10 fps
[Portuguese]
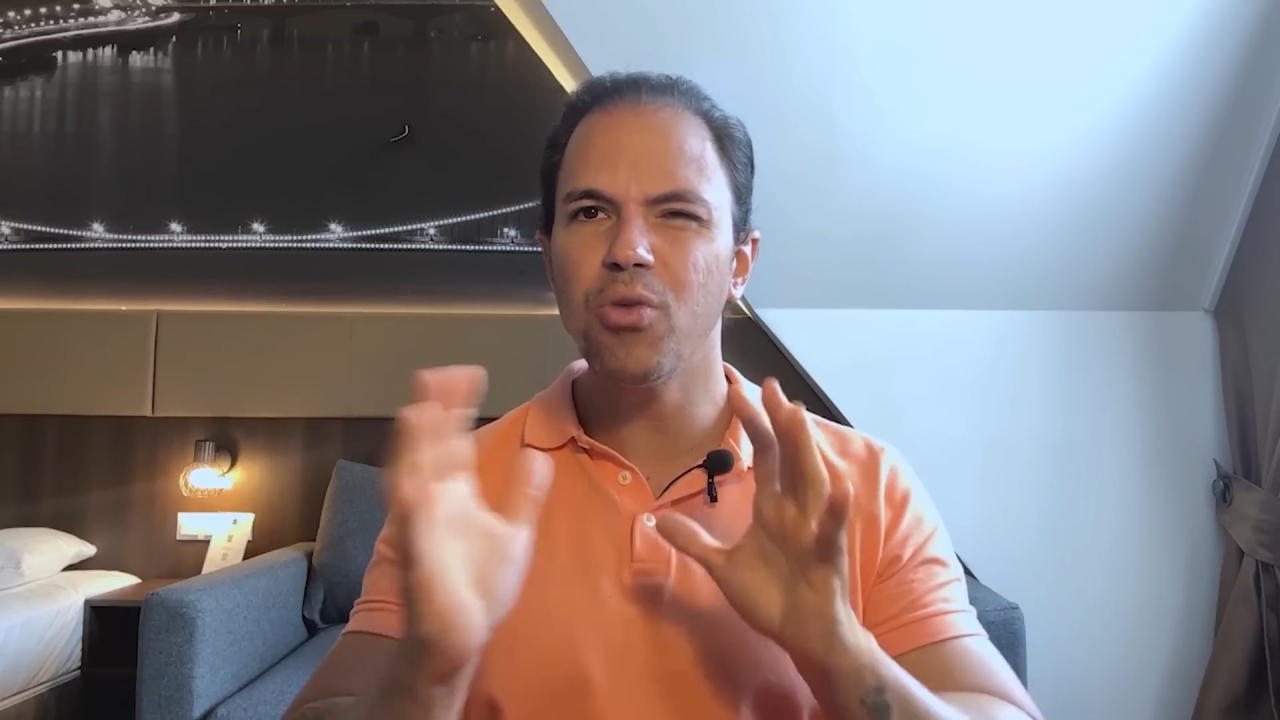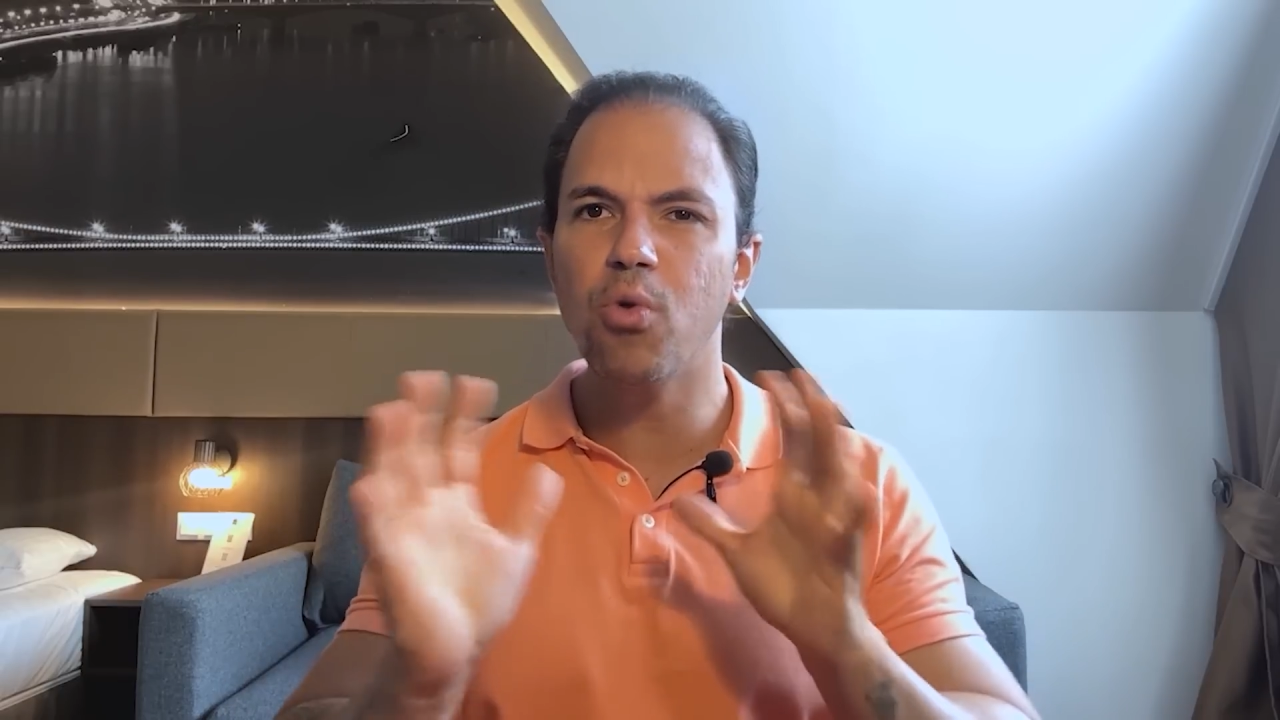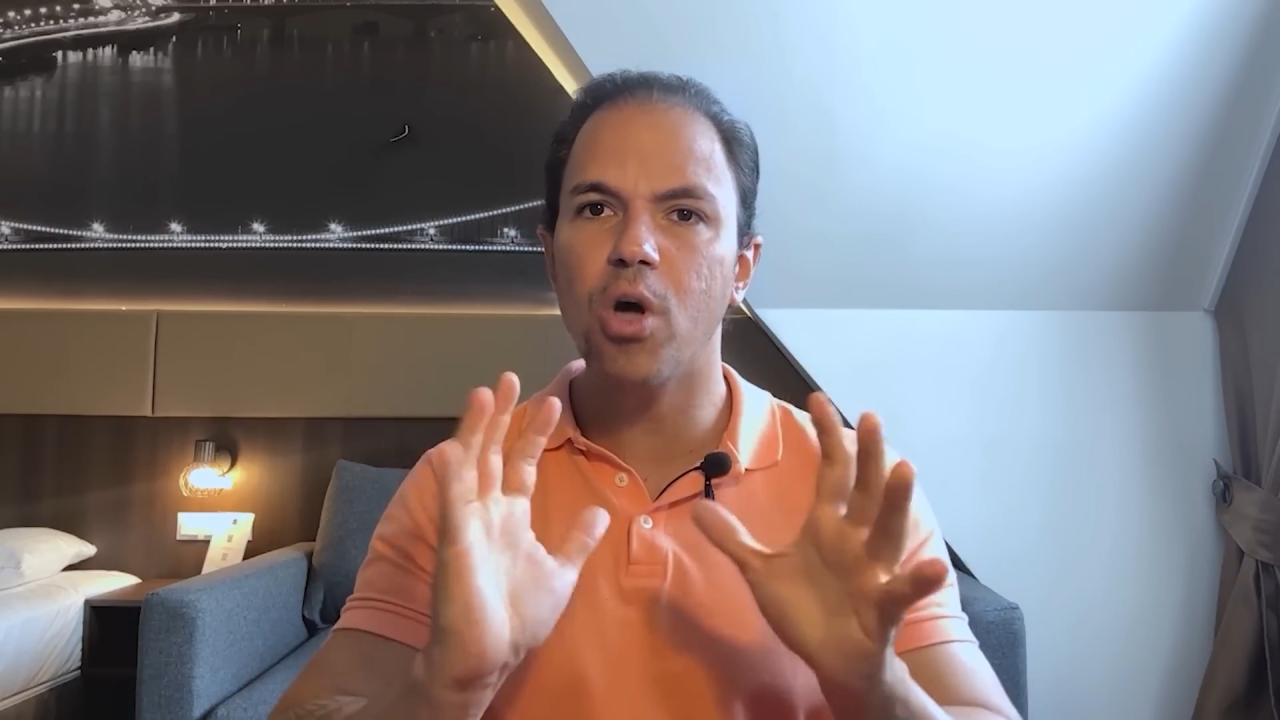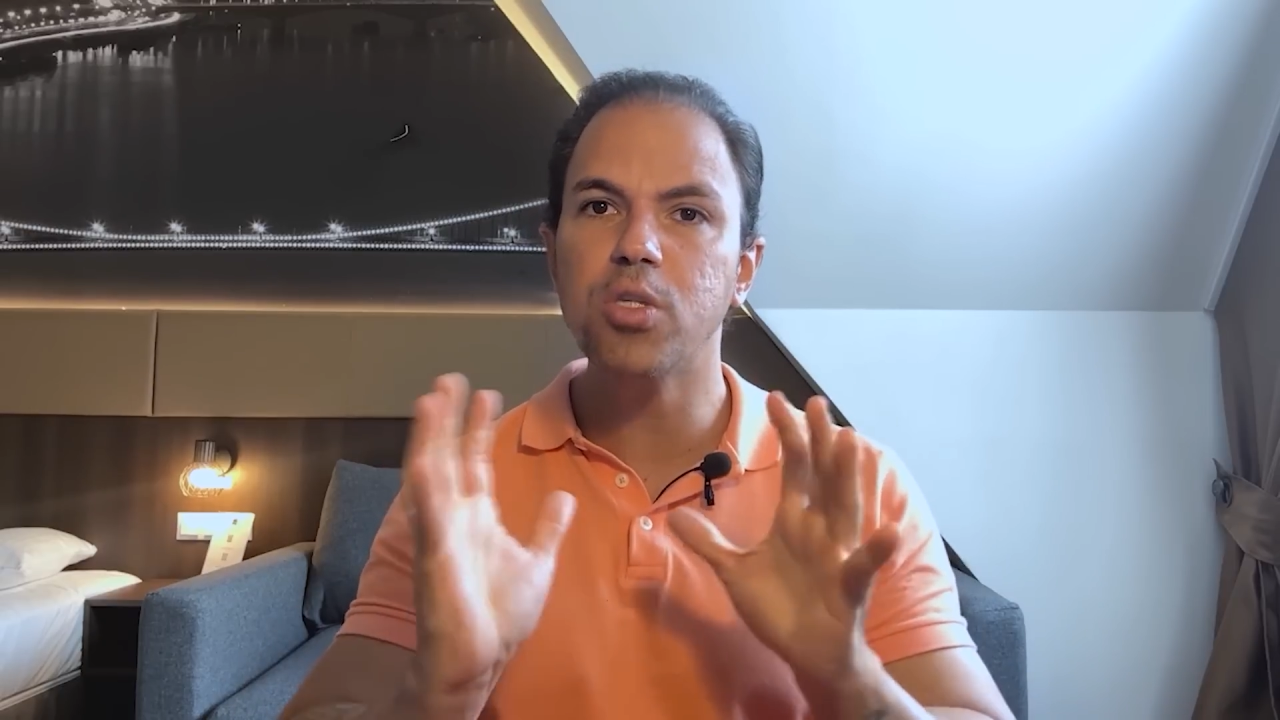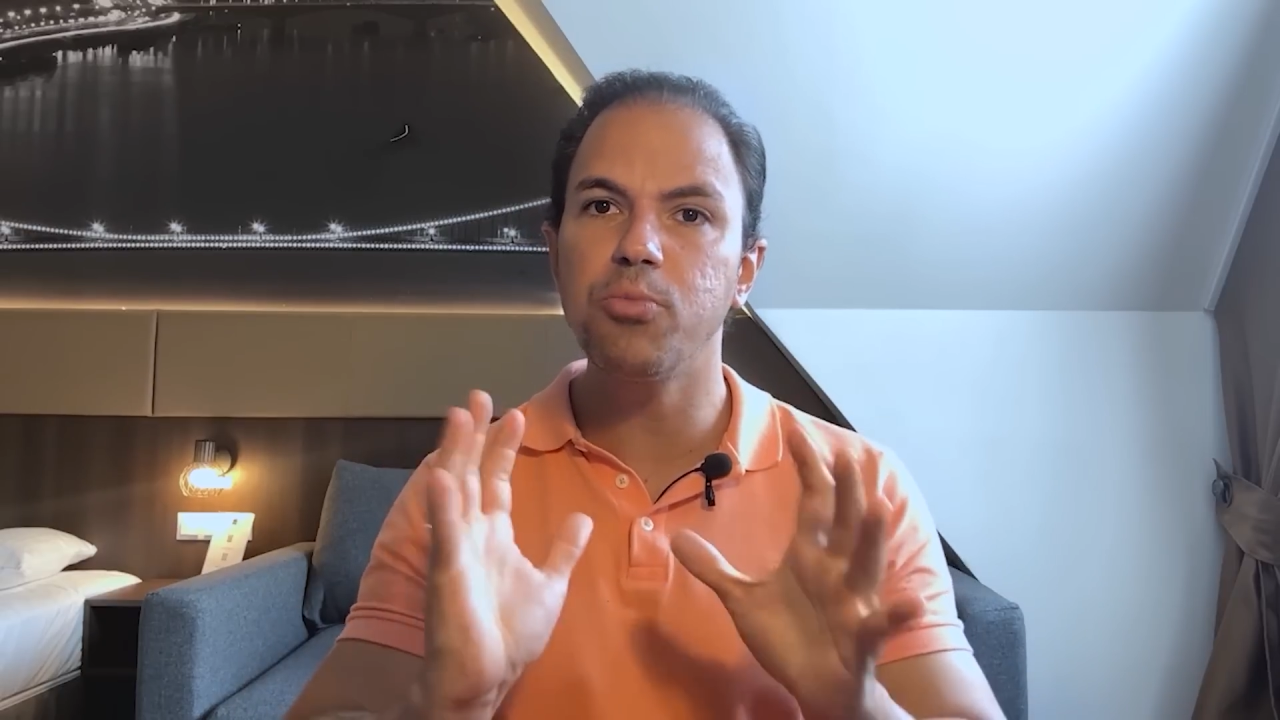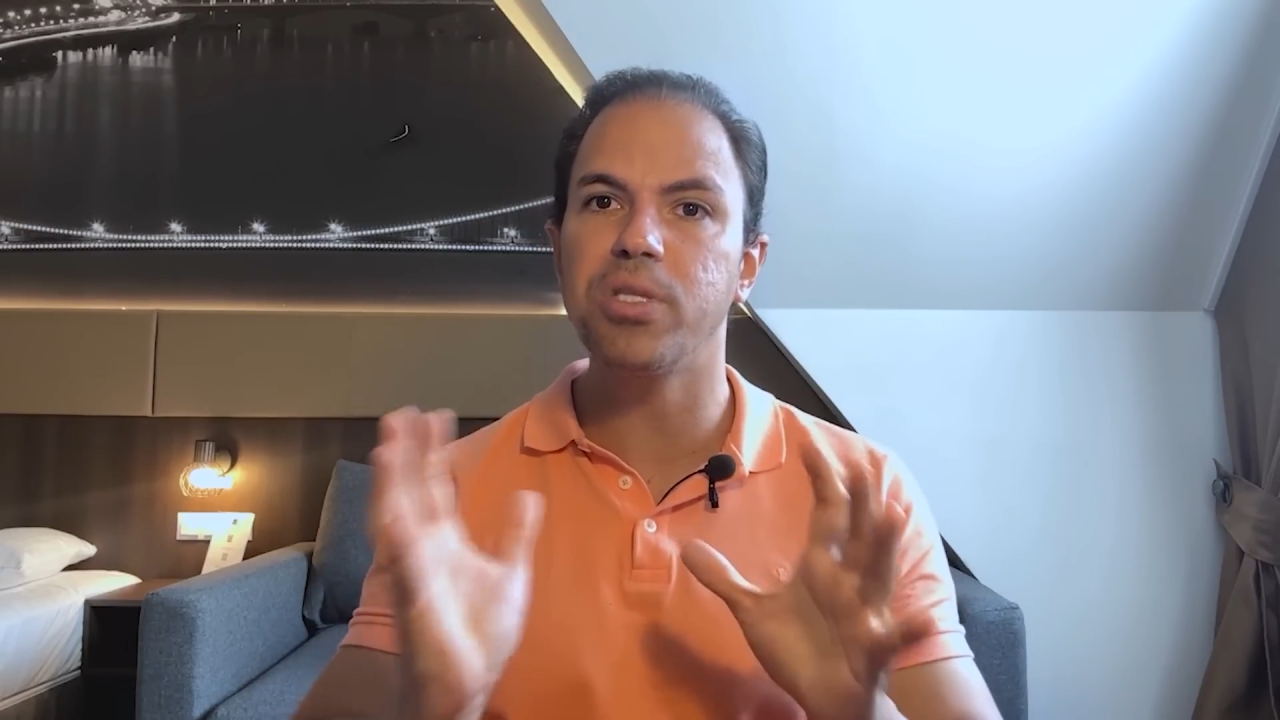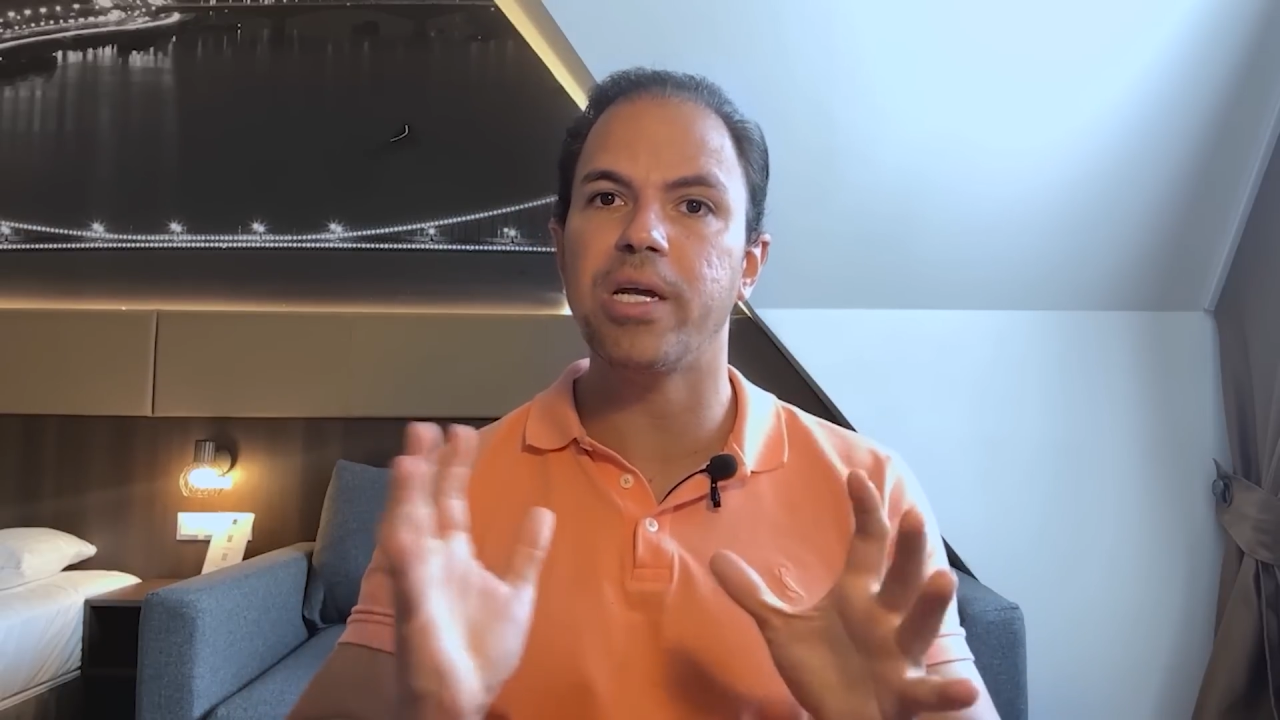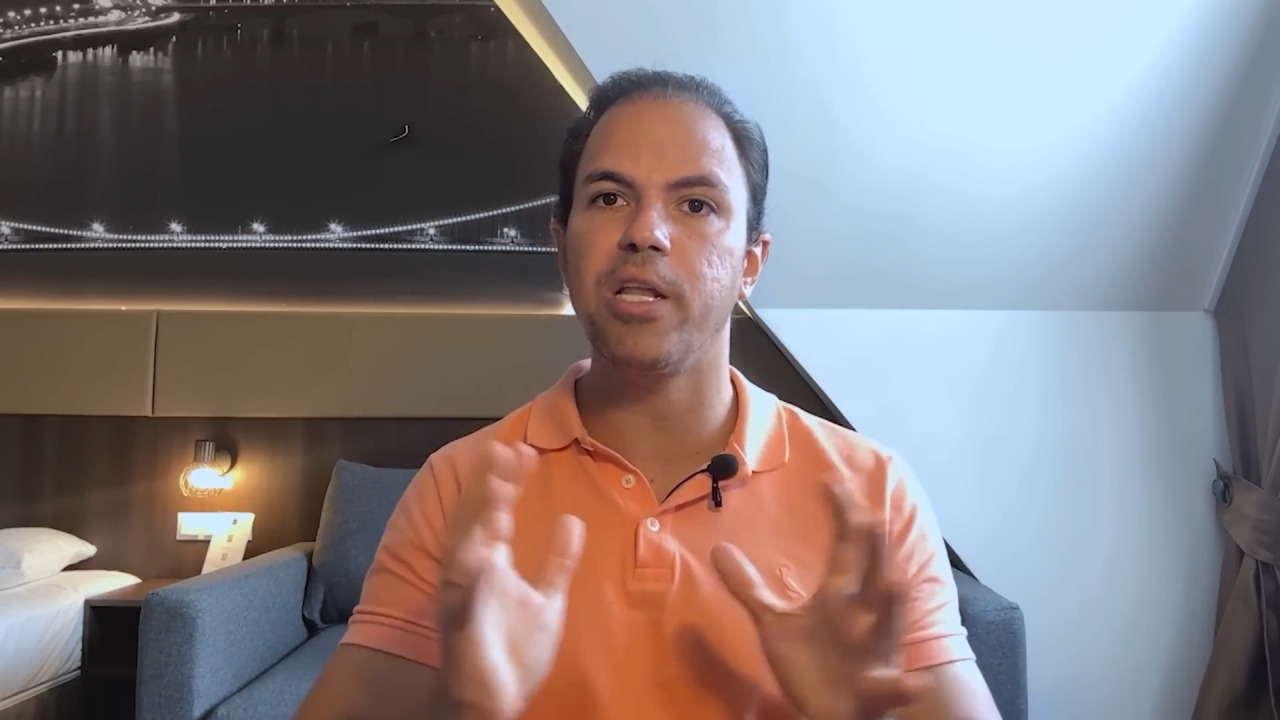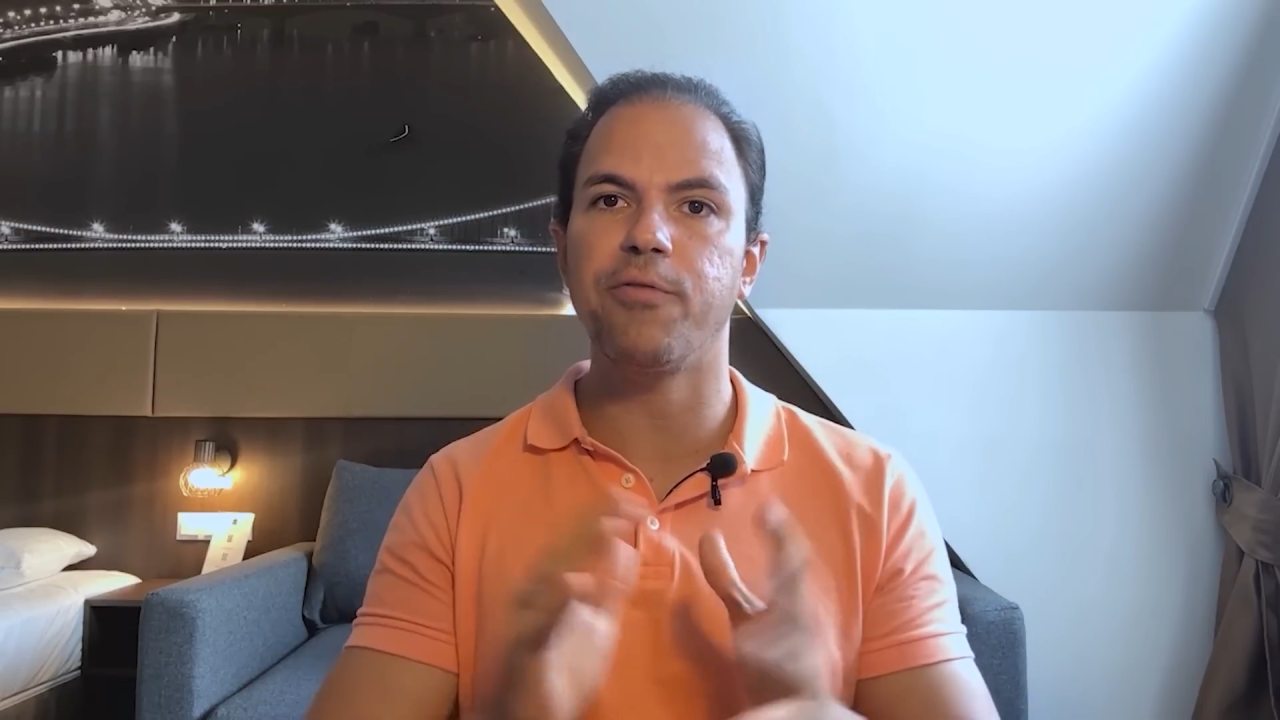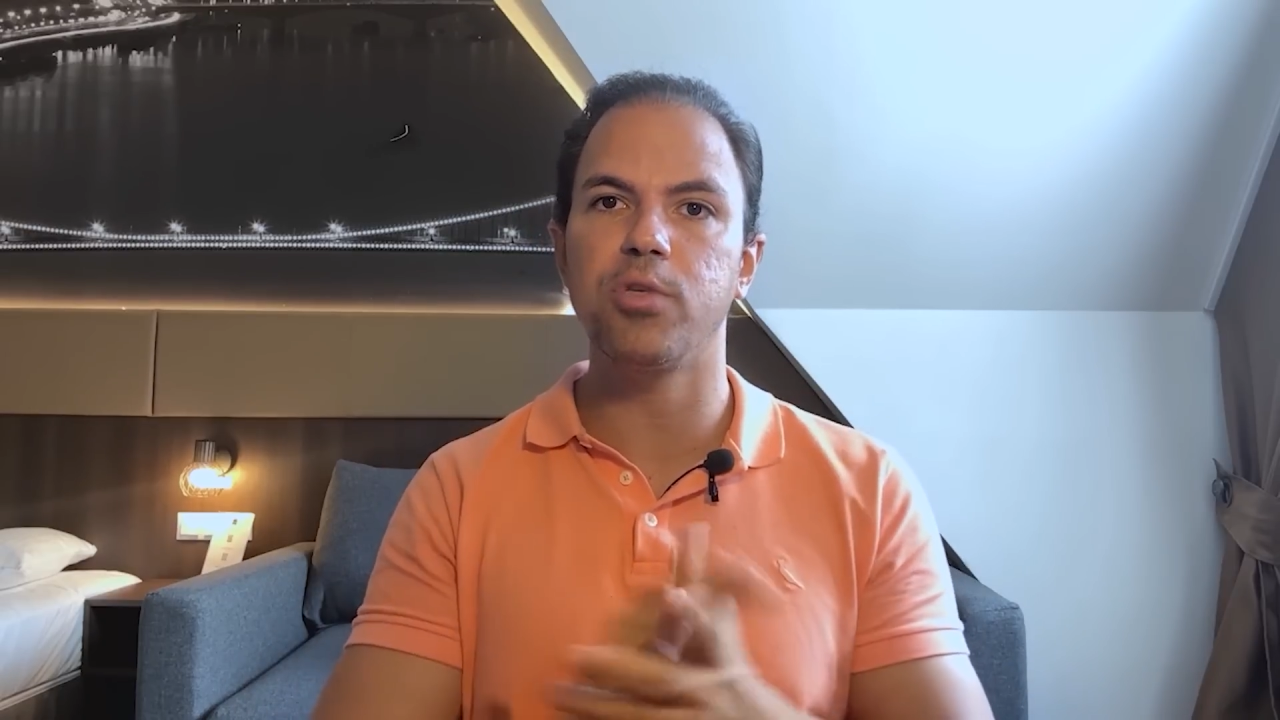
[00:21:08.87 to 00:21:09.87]
Eu não gosto muito
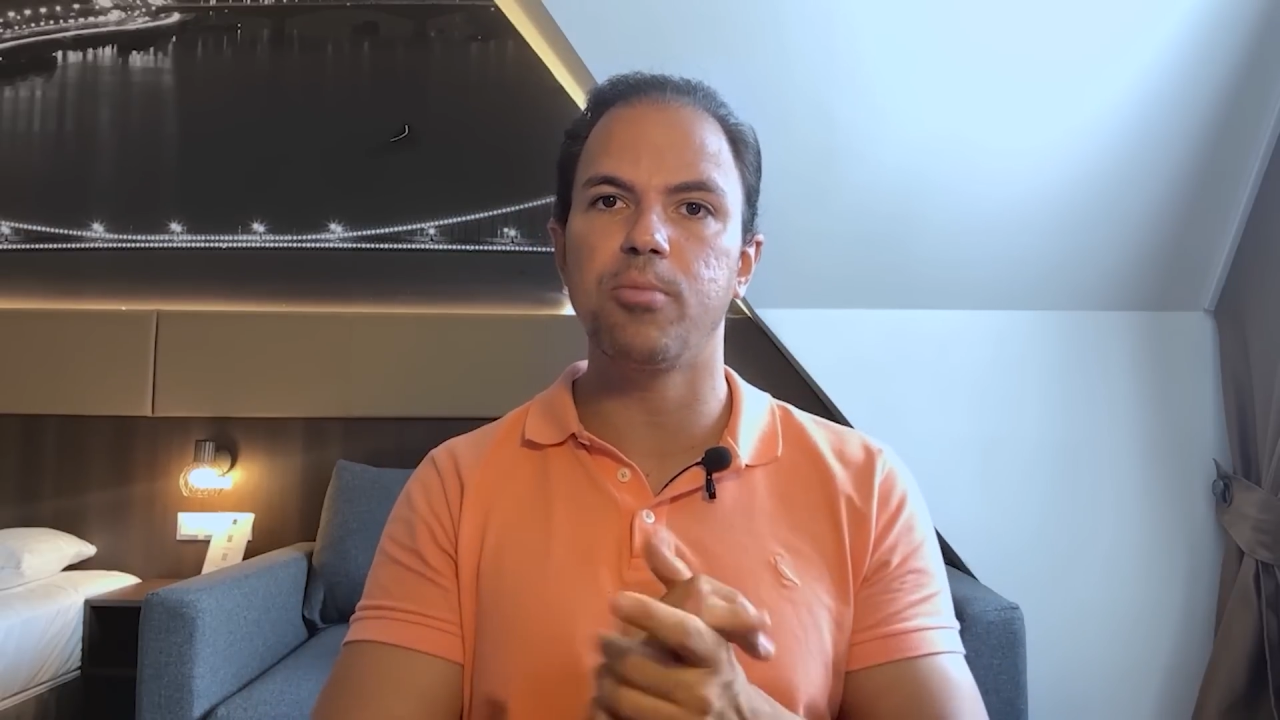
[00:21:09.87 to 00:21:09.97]
daqueles